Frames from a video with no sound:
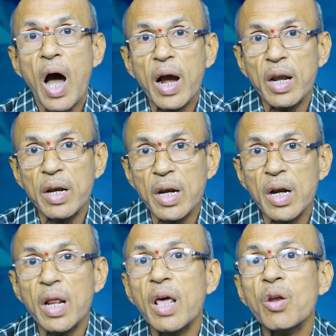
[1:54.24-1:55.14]
అక్కడ నర
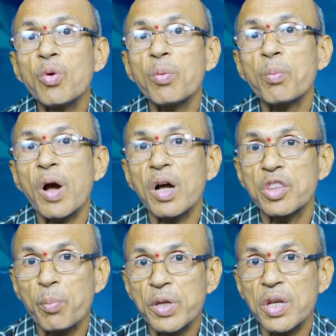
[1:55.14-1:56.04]
నరాలు బాగా
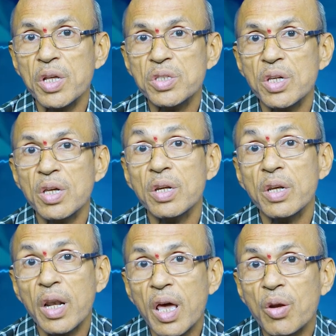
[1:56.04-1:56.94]
దెబ్బతినేసి
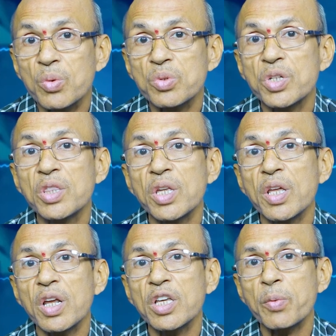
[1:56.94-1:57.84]
నరాలు చైతన్య
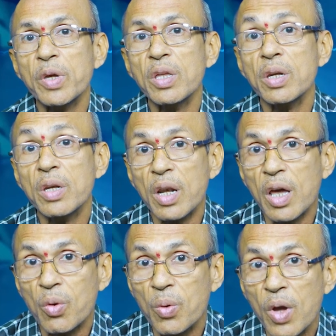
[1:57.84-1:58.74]
రహితమై
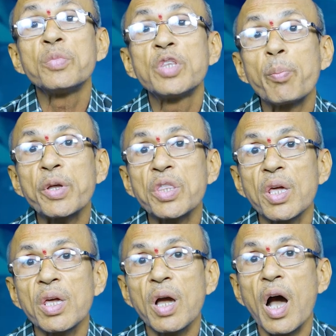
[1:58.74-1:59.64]
నరాలు
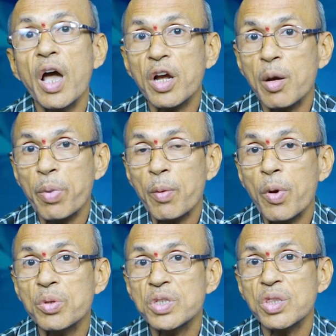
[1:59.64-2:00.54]
దెబ్బతిని ఆ యొక్క
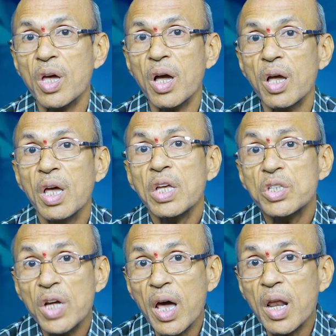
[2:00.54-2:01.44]
ప్రభావం చేత
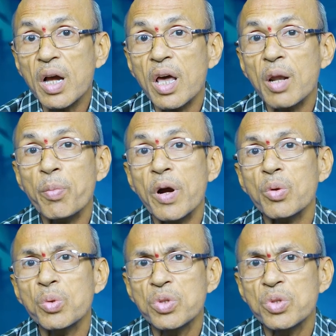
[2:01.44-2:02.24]
చాలా కాలం పాటు